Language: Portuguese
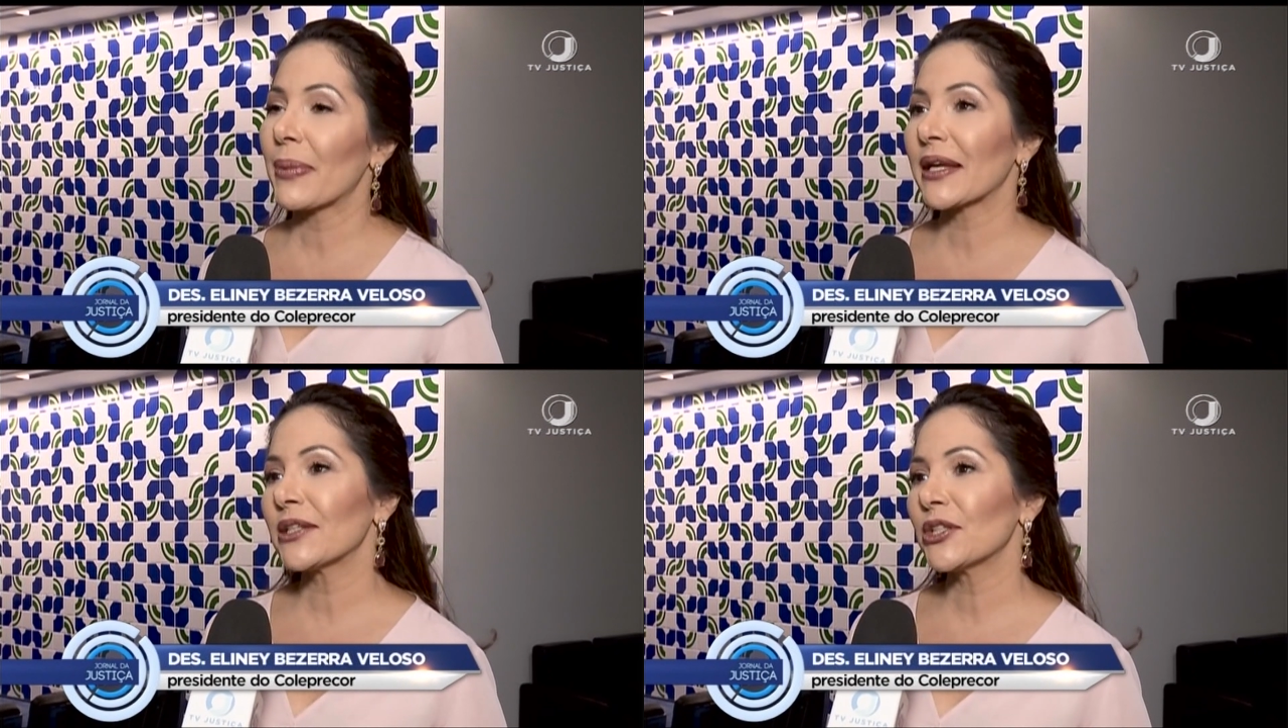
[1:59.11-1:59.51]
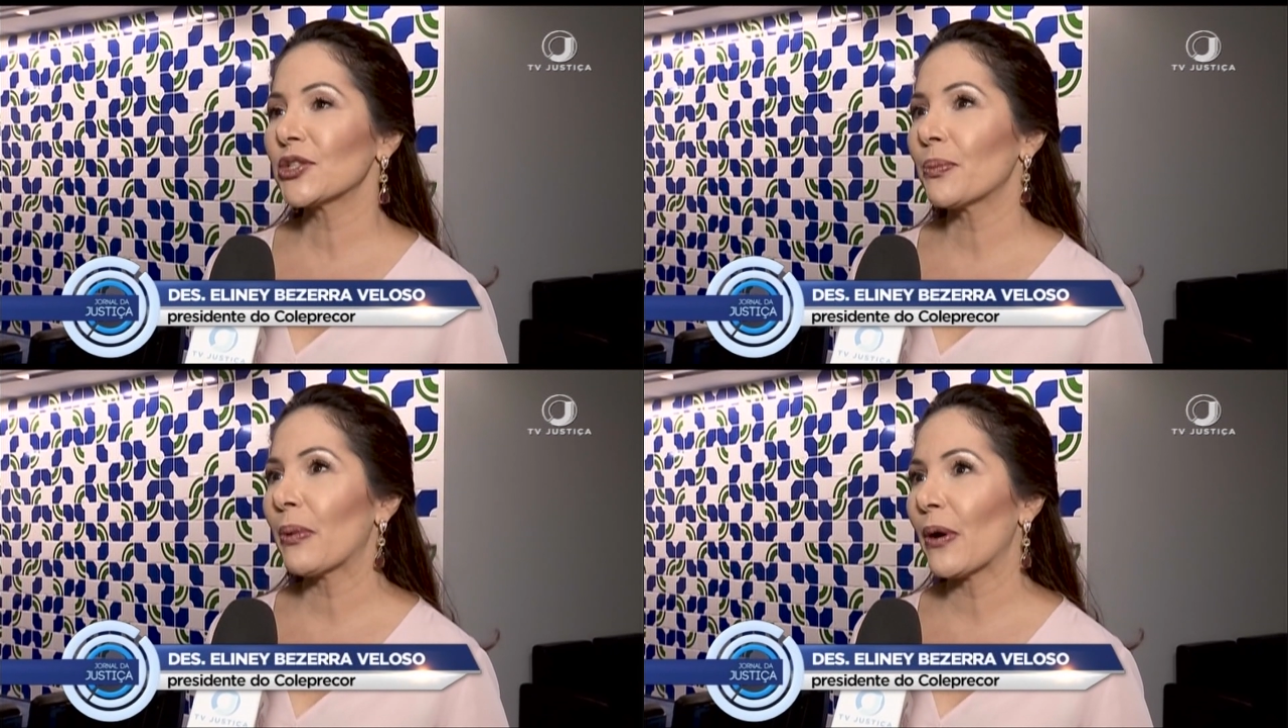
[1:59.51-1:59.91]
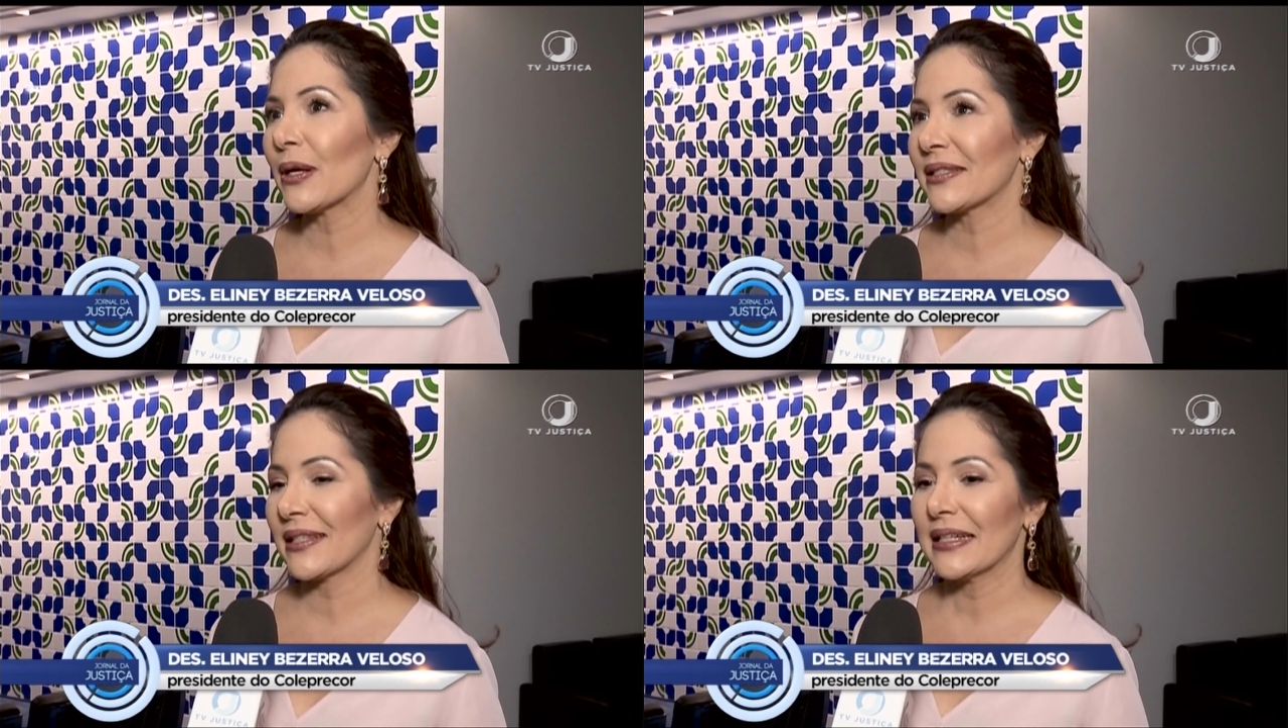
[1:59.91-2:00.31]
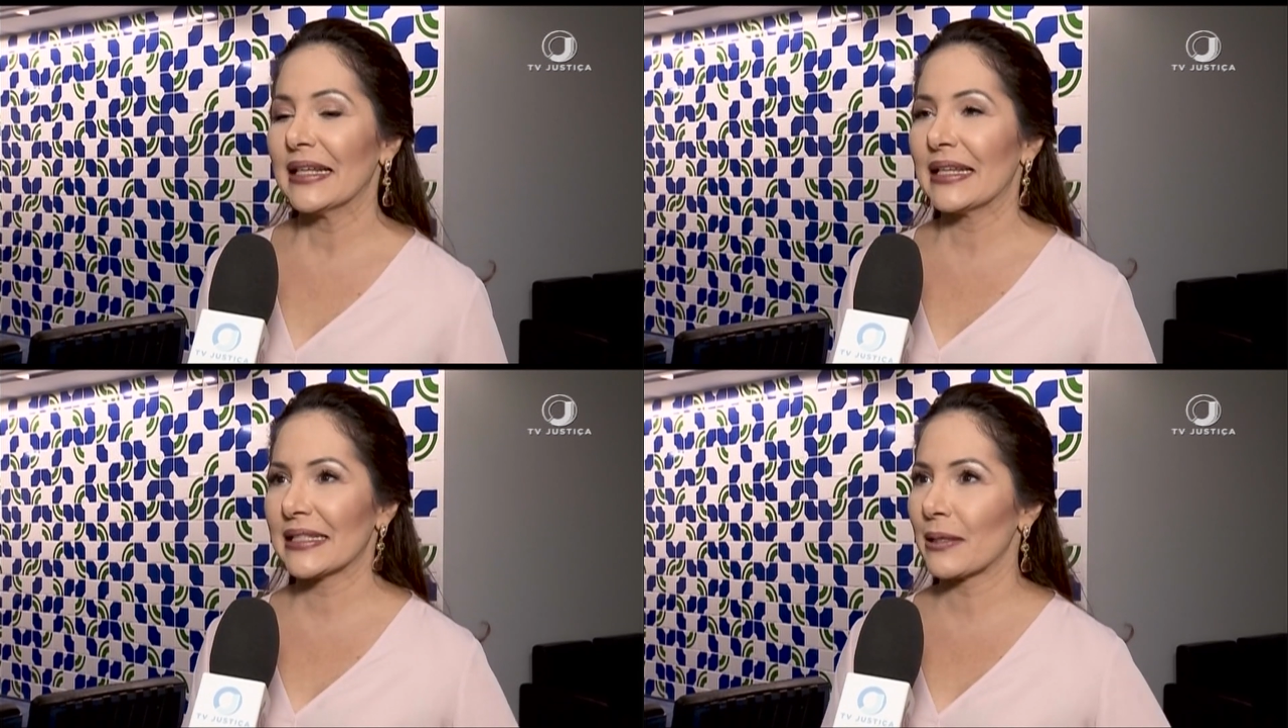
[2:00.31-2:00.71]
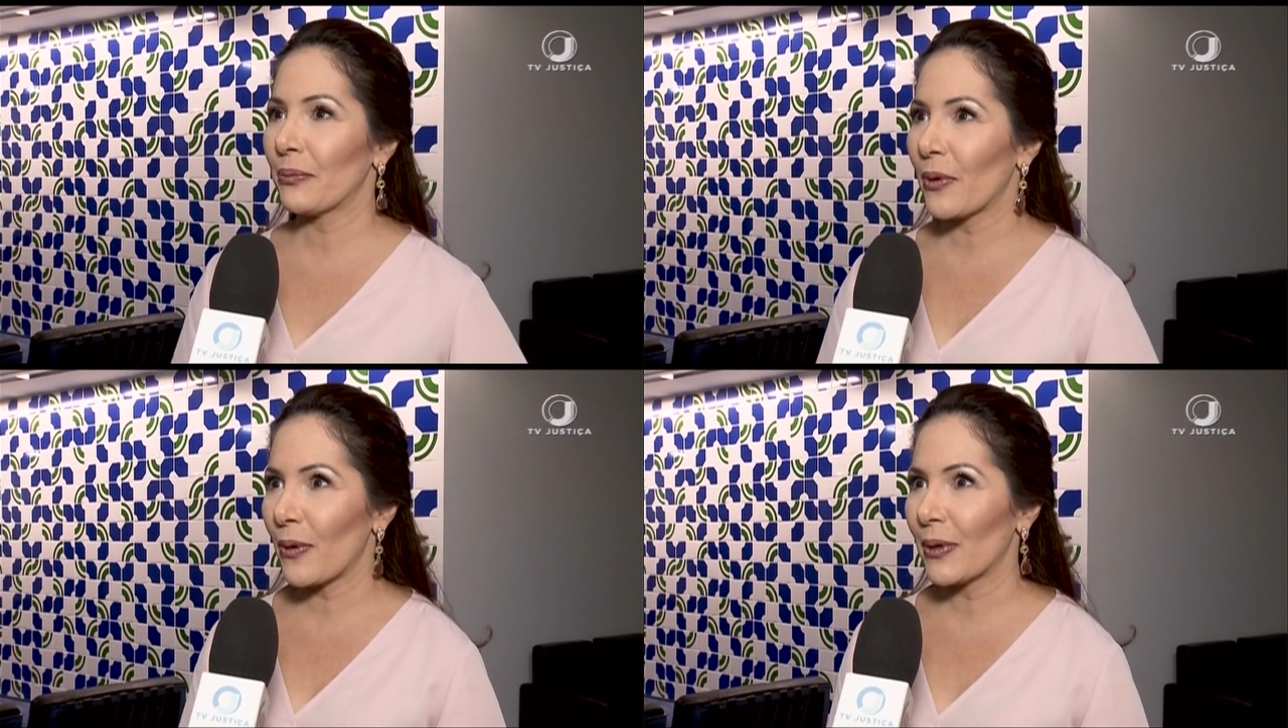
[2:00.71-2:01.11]
para que a gente possa, nessa
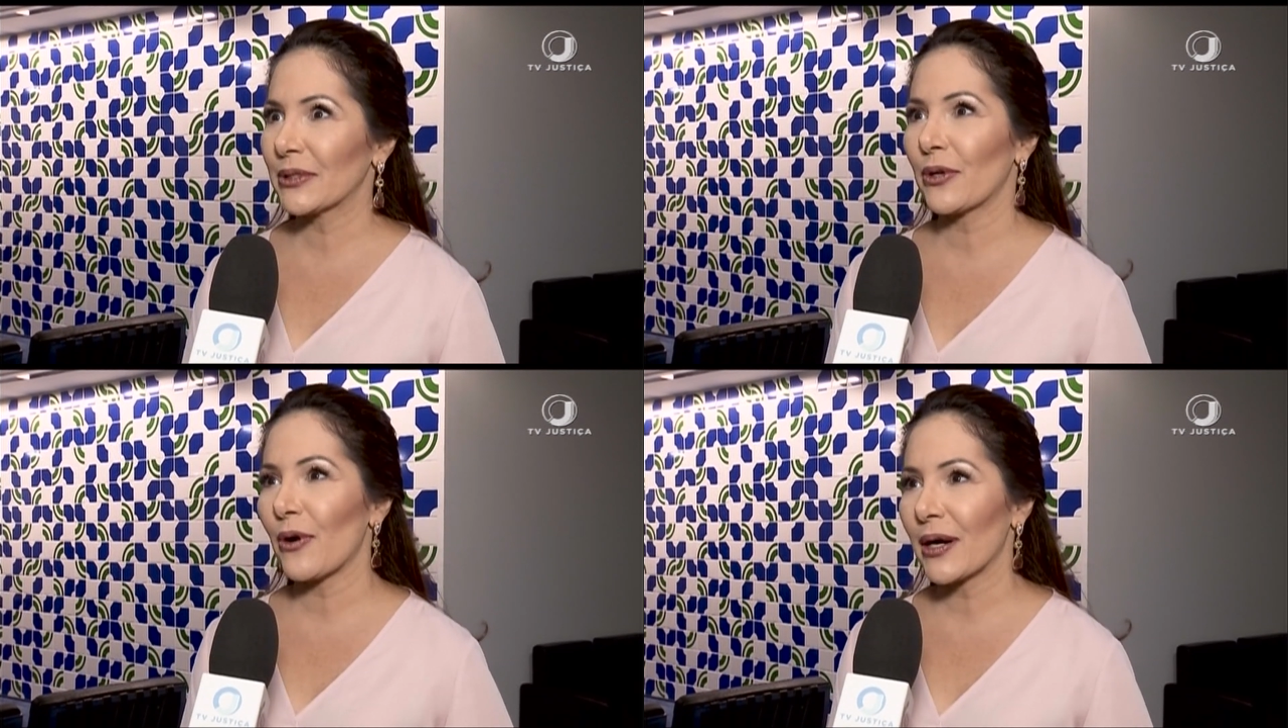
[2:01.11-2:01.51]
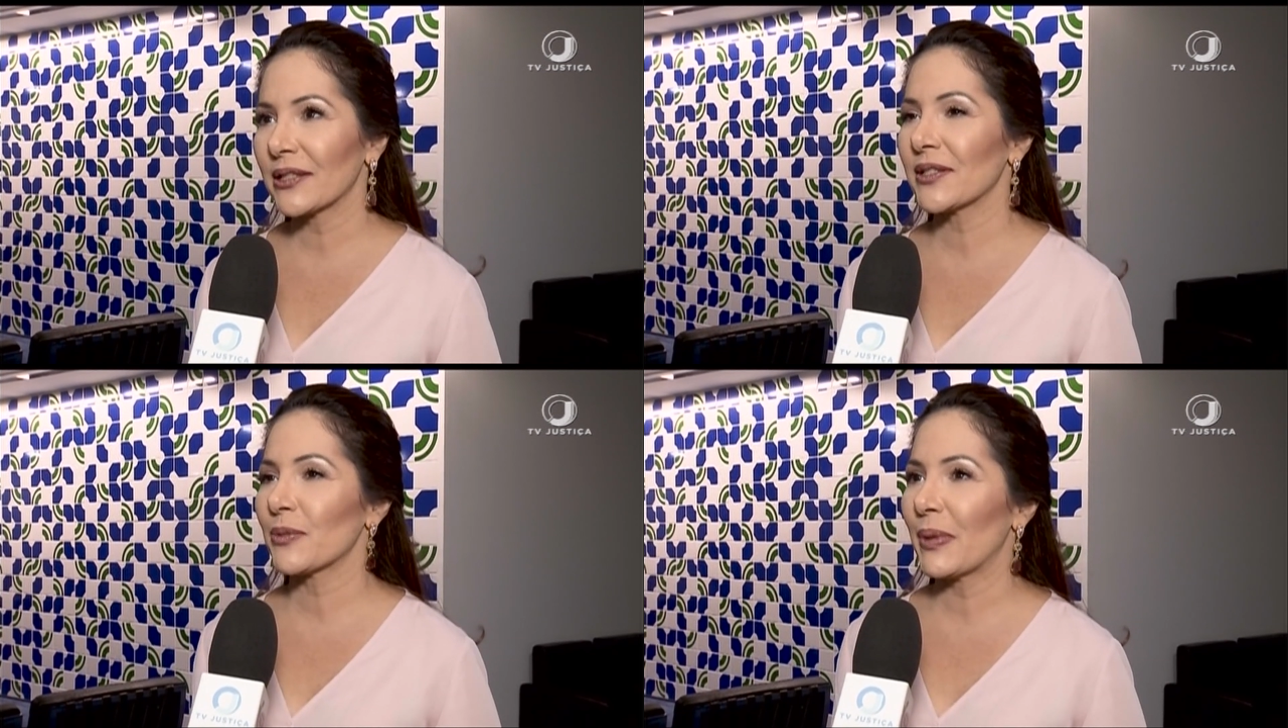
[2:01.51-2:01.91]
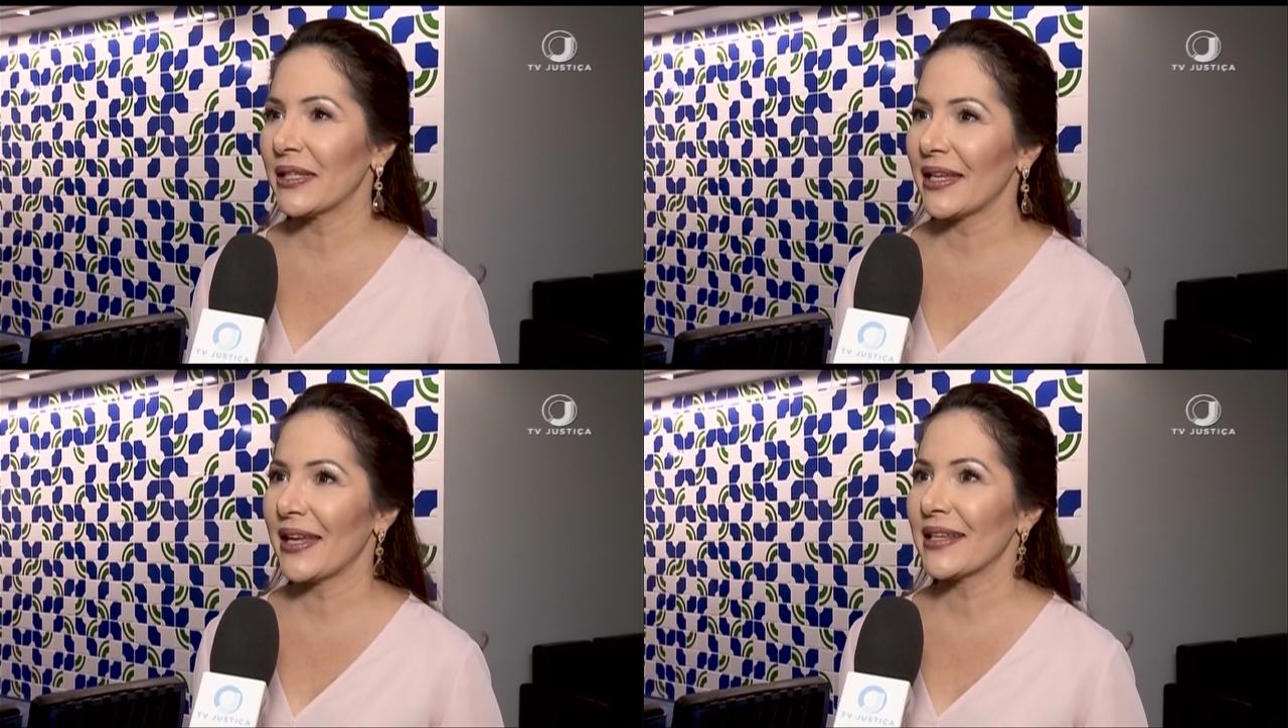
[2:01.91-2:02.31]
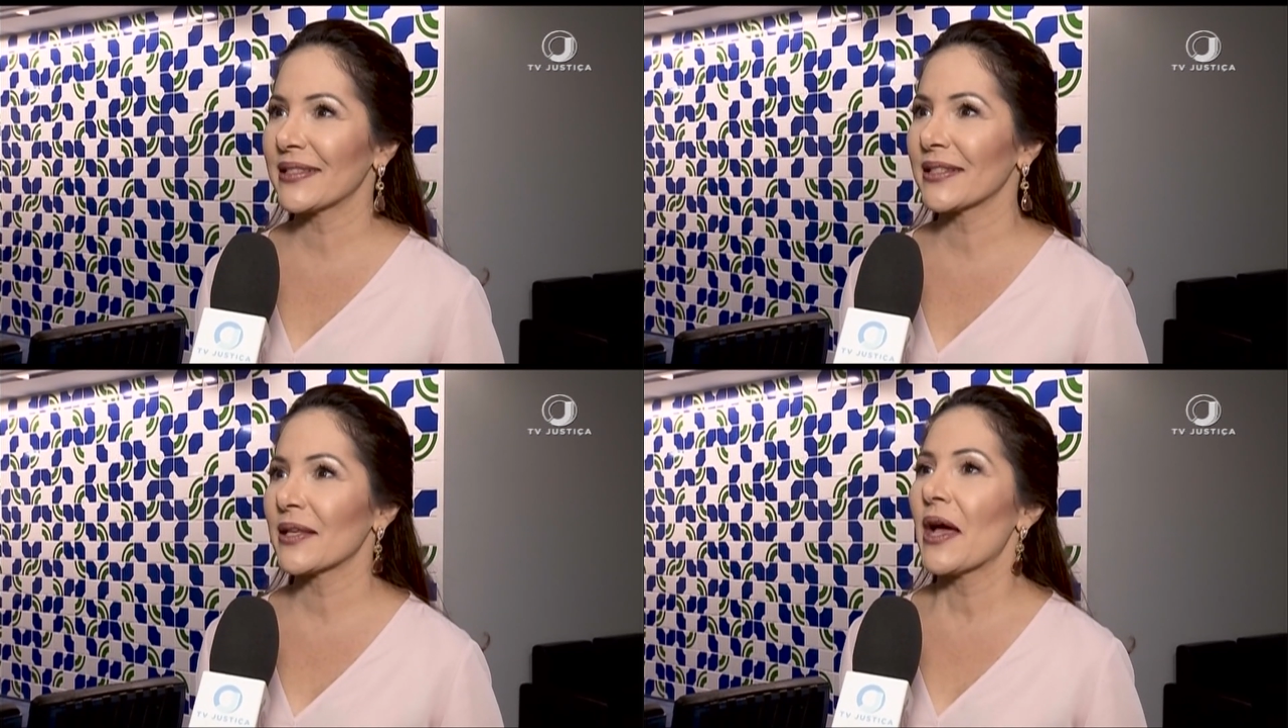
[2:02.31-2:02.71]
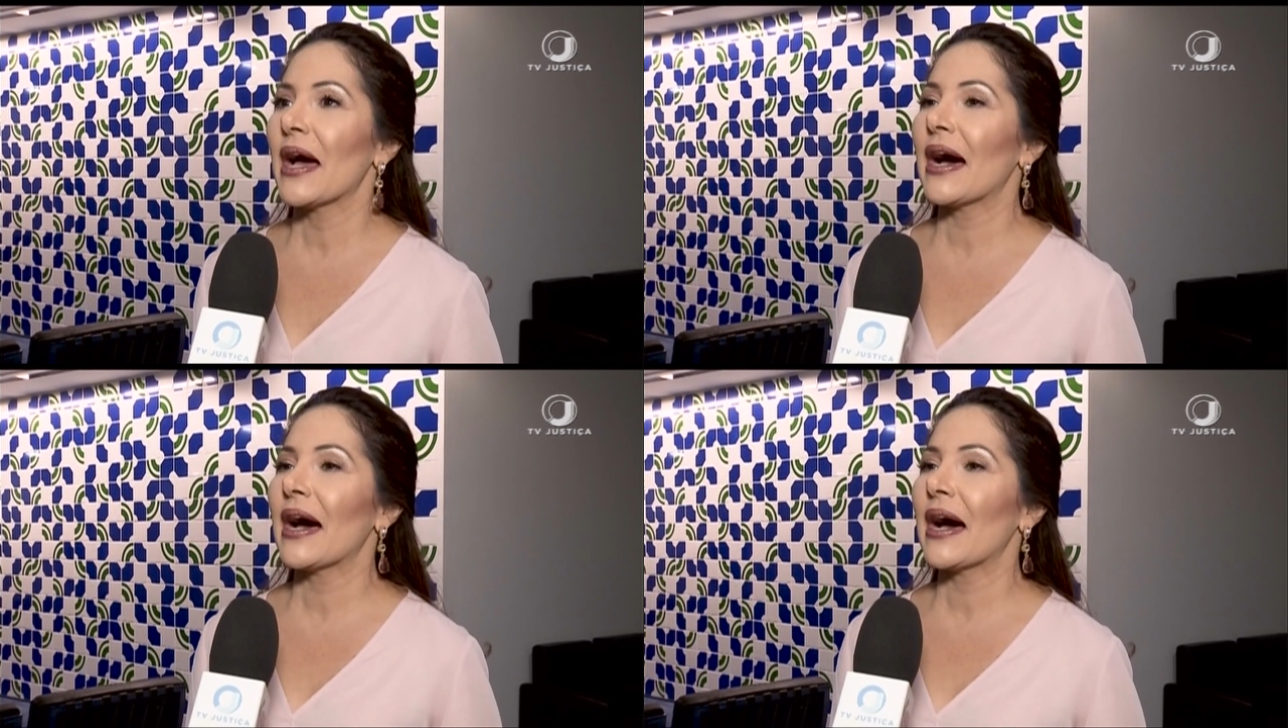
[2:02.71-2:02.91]
boa troca de experiências,